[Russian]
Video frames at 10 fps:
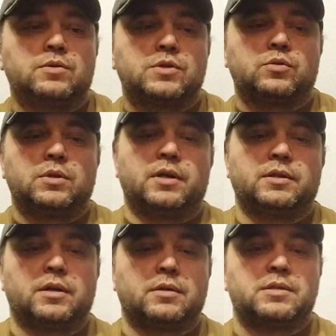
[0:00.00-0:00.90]
Вот сюда.
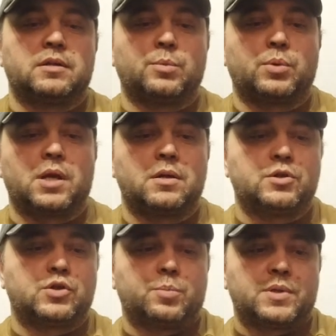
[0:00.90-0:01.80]
Это я, кстати, правильно
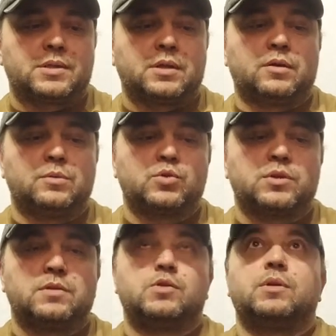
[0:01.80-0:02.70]
еще поставил.
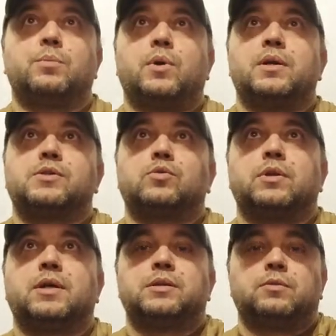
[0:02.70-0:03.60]
Можно сюда палец
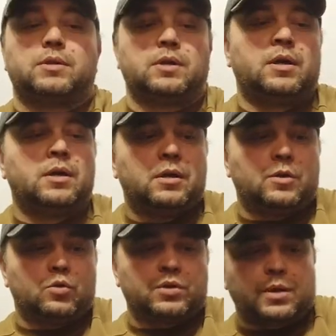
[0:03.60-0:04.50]
укладывать
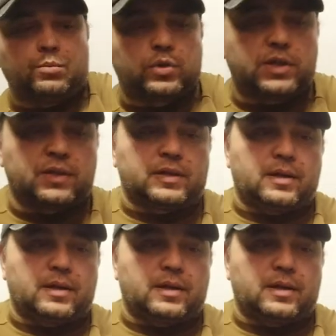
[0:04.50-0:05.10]
и он работает